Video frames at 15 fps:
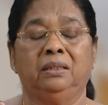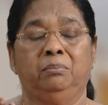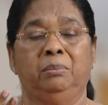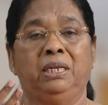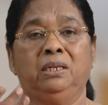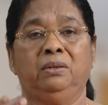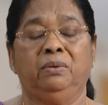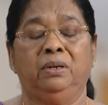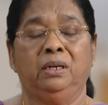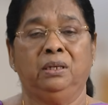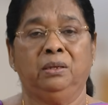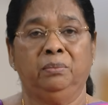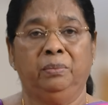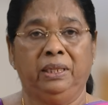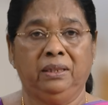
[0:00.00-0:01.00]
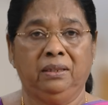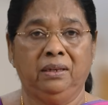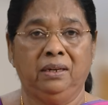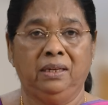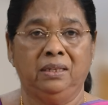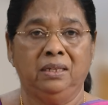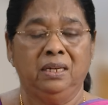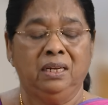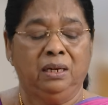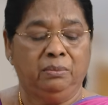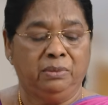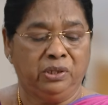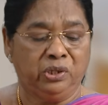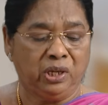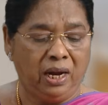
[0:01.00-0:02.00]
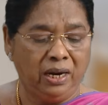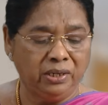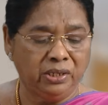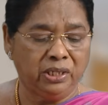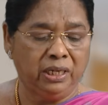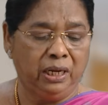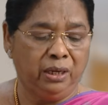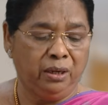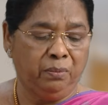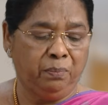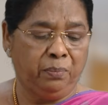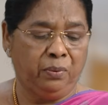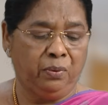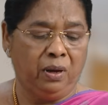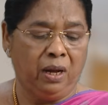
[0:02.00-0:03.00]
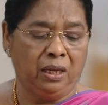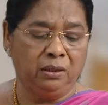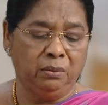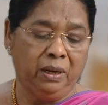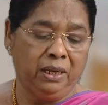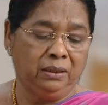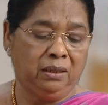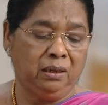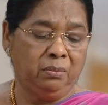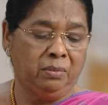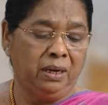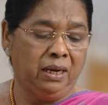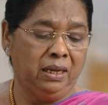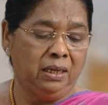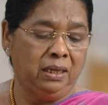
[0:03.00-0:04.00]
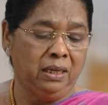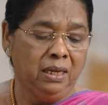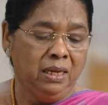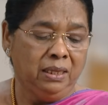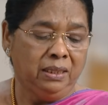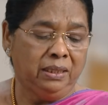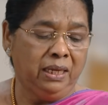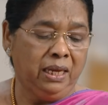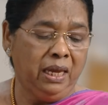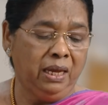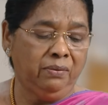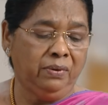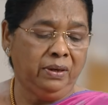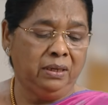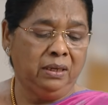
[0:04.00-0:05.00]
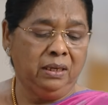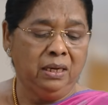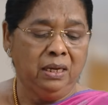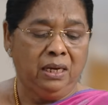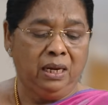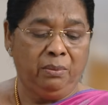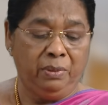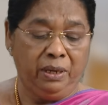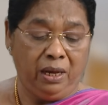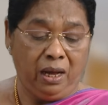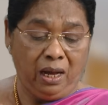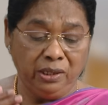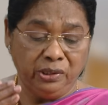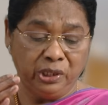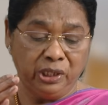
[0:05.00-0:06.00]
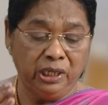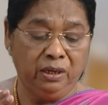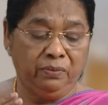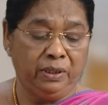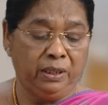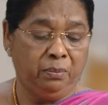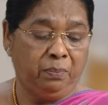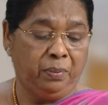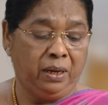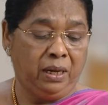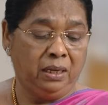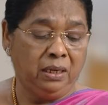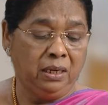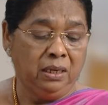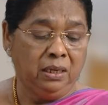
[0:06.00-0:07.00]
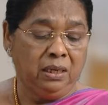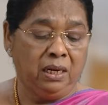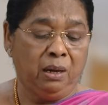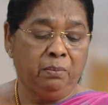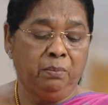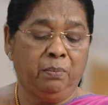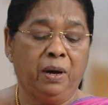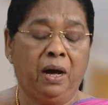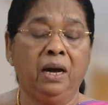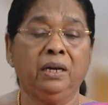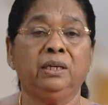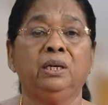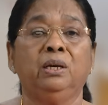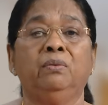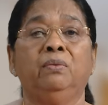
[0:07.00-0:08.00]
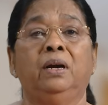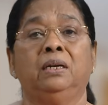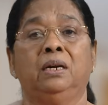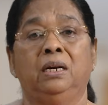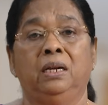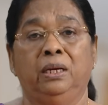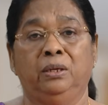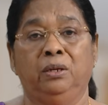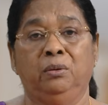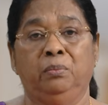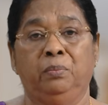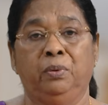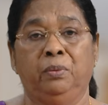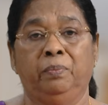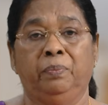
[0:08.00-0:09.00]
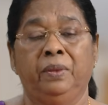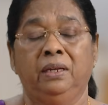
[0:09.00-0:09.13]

மற்றவர்களுக்கு மத்தியில் நம்ம சாட்சியாக நிற்போம் அது மாத்திரமல்ல தேவன் நம்மை ஆசீர்வதிப்பார் நாம் பாக்கியவான்களாக இருப்போம்